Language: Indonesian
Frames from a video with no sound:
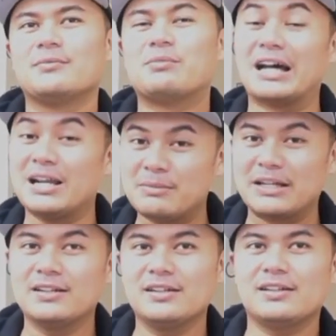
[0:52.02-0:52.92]

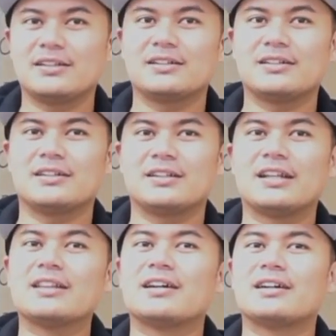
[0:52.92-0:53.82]
pengalaman uh,
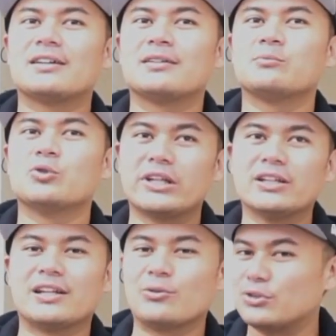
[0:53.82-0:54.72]
tentang mungkin
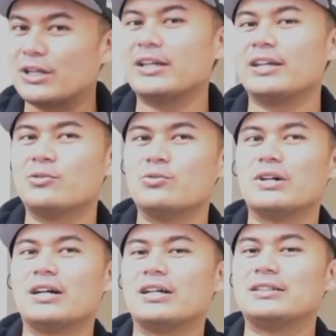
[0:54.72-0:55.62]
tentang usaha yang
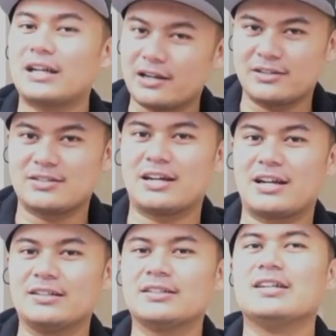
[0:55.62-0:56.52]
gue jalanin
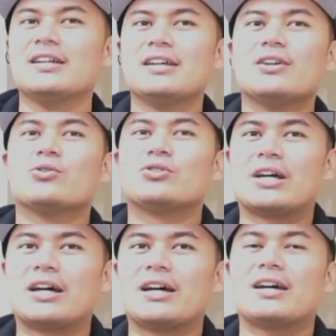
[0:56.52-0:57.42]
sekarang
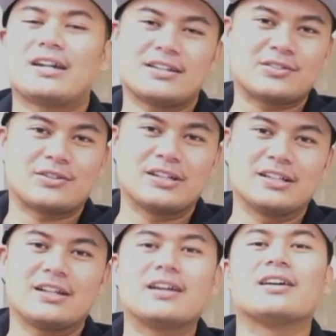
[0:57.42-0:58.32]
Usaha restoran
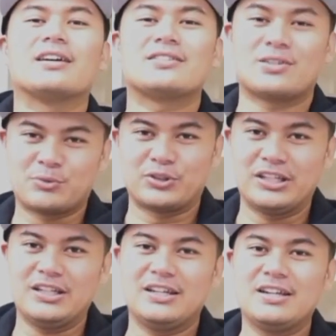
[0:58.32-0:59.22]
uh,
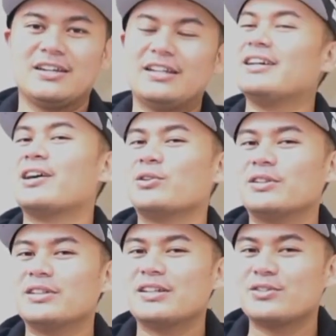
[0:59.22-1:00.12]
seputih di Garut
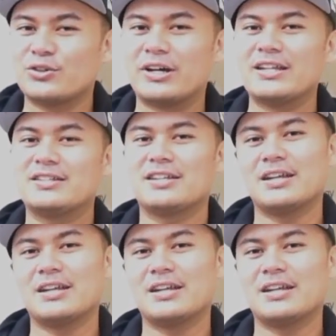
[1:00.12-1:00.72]
So guys,